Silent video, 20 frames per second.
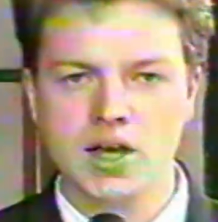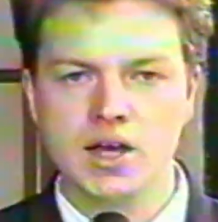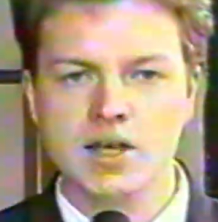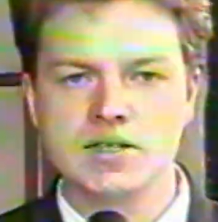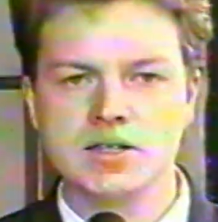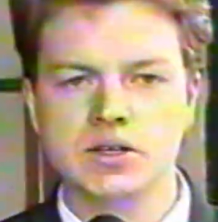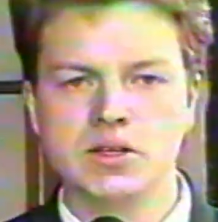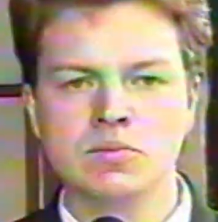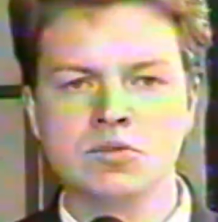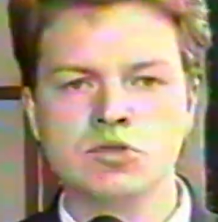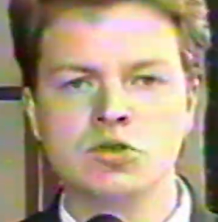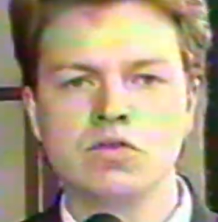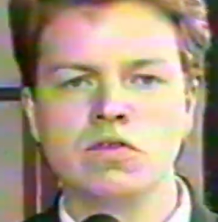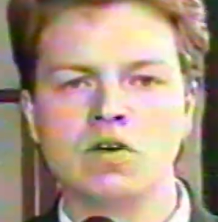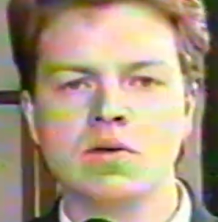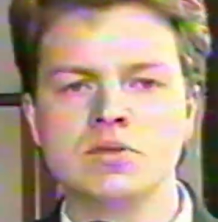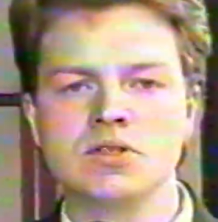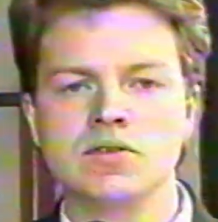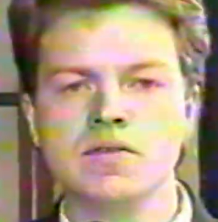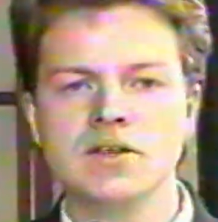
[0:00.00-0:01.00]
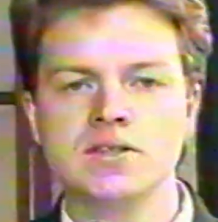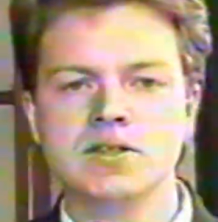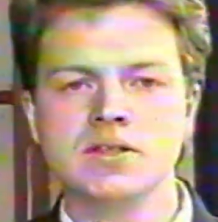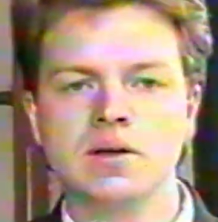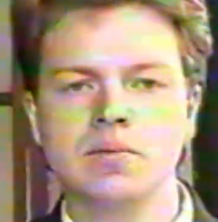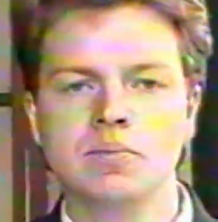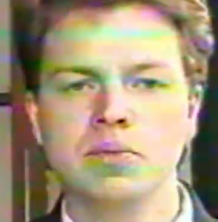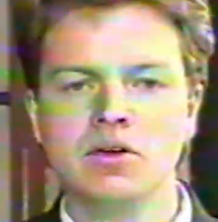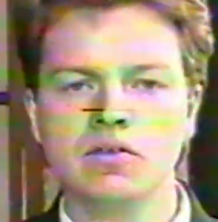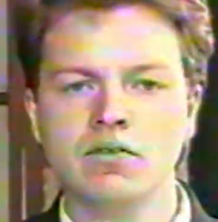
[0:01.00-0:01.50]
С этим словом
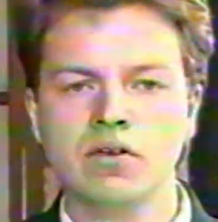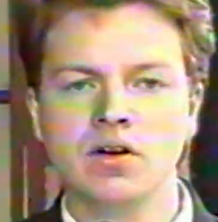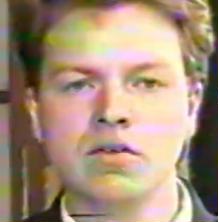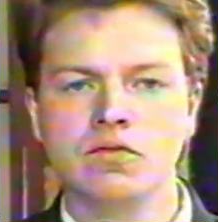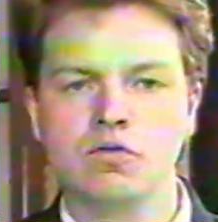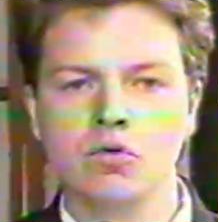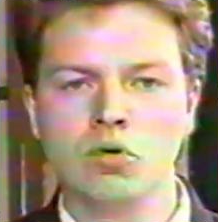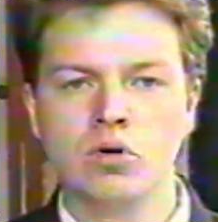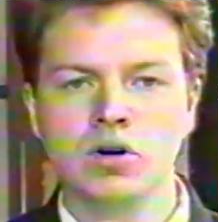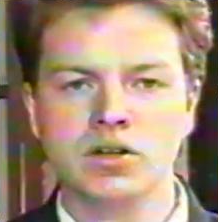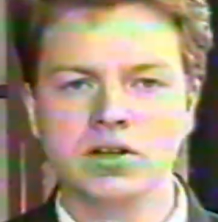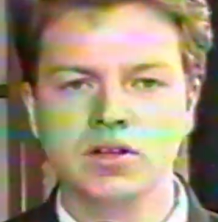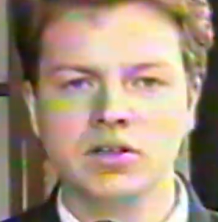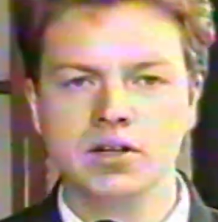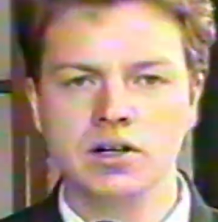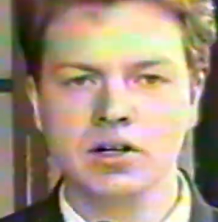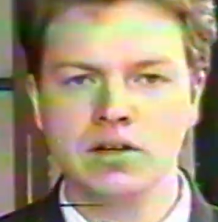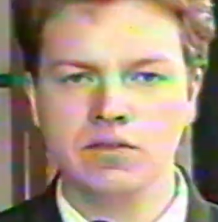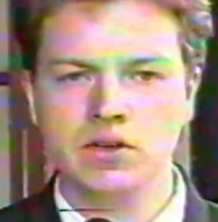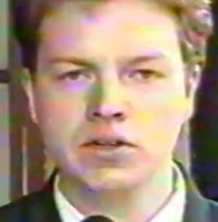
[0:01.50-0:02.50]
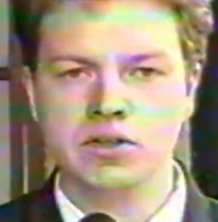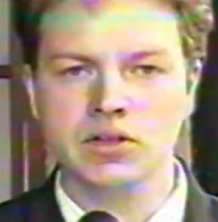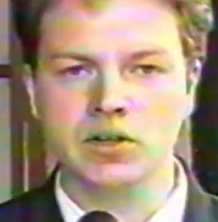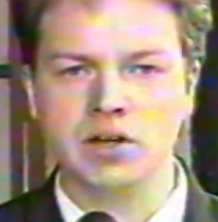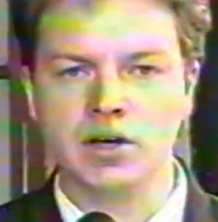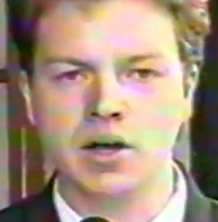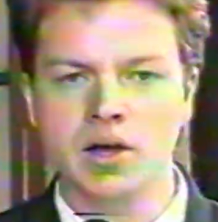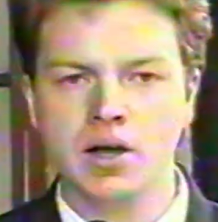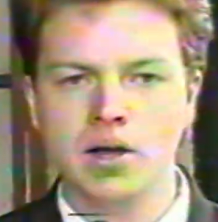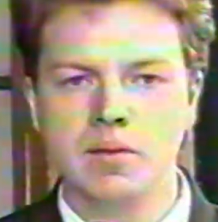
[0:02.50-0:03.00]
связано первое в городе
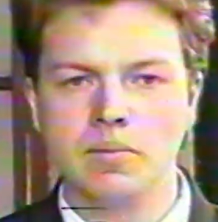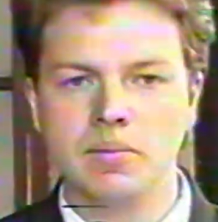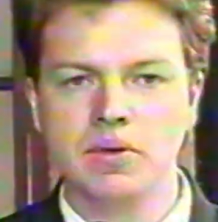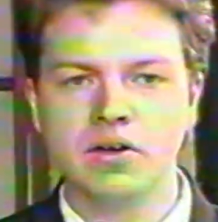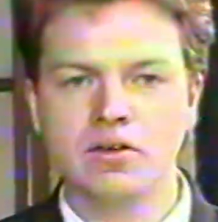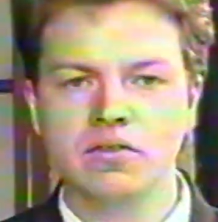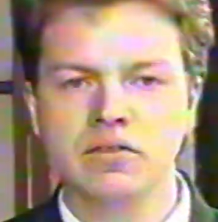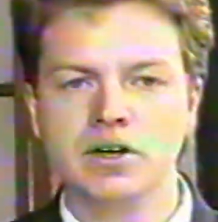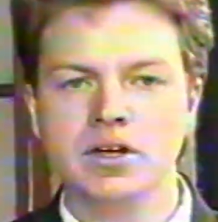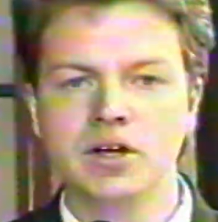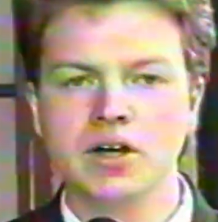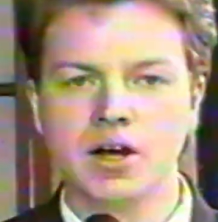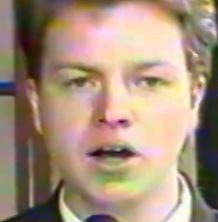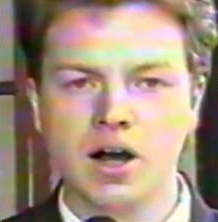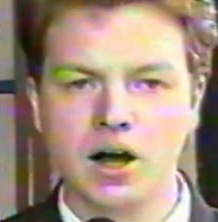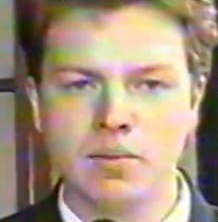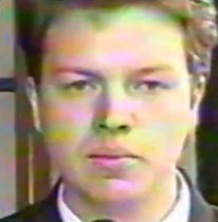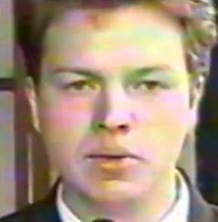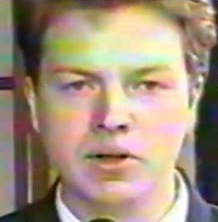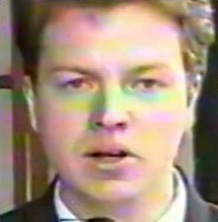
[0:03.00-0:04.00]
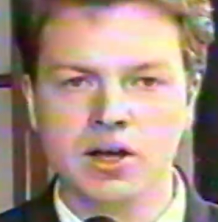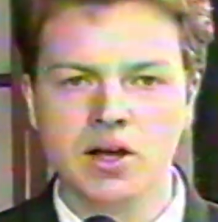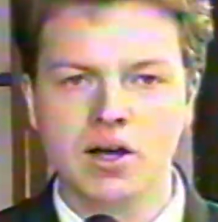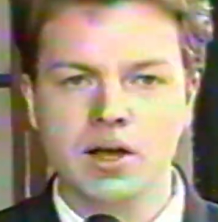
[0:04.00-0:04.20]
телевидение, первый кабель.